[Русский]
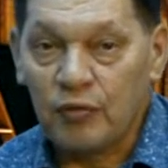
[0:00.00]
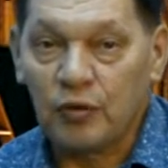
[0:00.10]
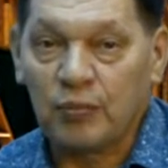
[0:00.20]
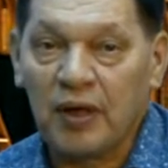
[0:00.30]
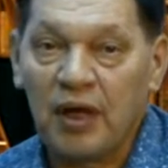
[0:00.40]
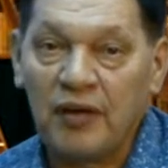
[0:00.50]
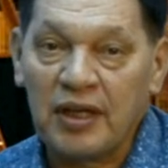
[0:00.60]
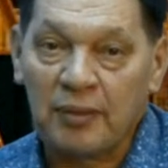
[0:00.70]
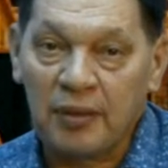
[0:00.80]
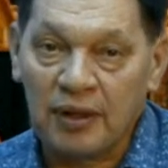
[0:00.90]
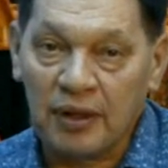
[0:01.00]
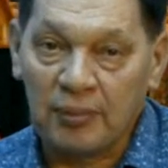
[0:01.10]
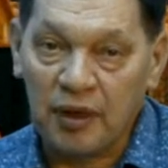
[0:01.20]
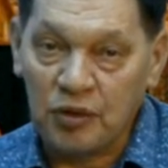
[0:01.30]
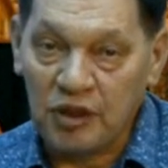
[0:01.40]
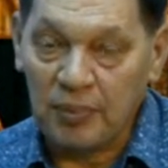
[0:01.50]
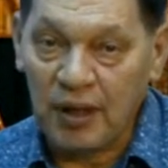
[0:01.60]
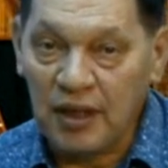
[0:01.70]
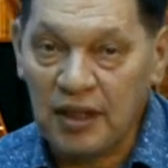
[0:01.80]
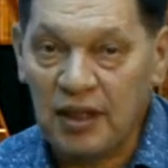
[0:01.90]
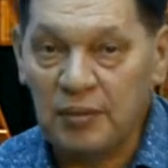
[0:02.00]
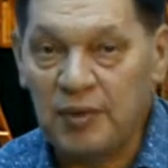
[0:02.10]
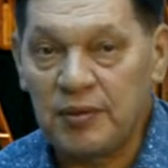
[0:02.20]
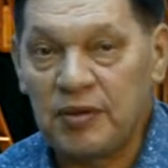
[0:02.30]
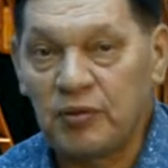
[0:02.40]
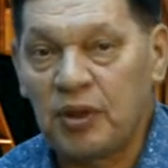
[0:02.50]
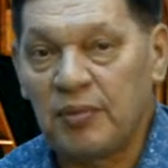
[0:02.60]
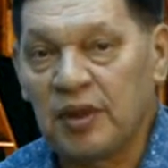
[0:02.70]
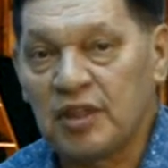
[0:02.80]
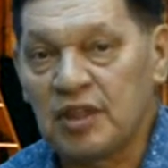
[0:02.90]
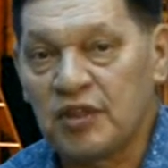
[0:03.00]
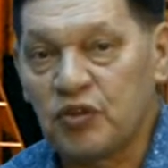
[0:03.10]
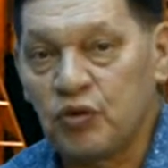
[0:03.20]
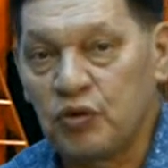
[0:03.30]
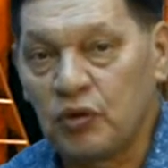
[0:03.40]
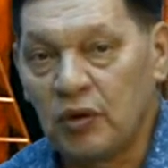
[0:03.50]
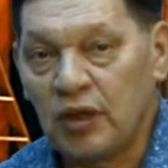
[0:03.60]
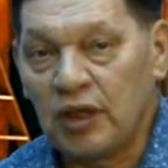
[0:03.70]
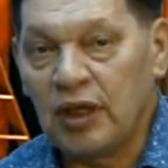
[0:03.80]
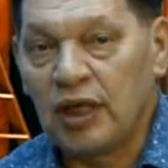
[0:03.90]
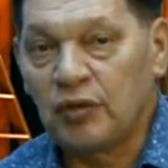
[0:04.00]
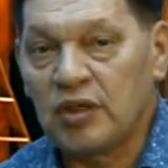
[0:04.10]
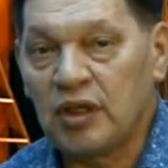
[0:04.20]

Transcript: Вот поговорить об этой молодежной политике мы сегодня пригласили в студию Елену